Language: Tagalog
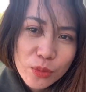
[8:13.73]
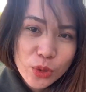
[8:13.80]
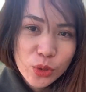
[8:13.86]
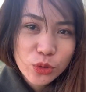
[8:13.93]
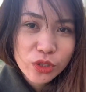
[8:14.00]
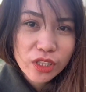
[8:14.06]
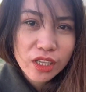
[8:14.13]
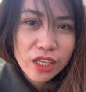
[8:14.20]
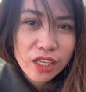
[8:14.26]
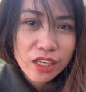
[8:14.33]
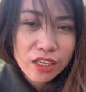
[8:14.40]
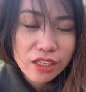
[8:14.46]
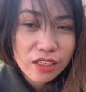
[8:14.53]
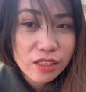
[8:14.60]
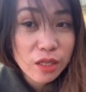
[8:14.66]
beauty.
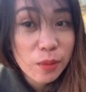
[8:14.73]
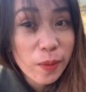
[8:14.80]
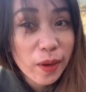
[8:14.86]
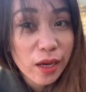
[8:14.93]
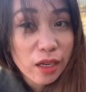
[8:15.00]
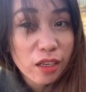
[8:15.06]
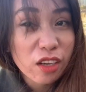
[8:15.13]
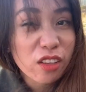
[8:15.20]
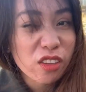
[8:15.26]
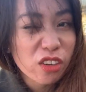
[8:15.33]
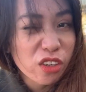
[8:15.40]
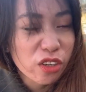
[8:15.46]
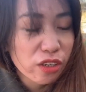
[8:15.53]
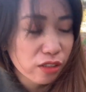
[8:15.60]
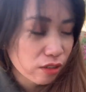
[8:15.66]
Di ba?
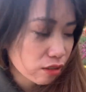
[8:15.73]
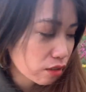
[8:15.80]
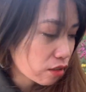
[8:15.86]
Ganun.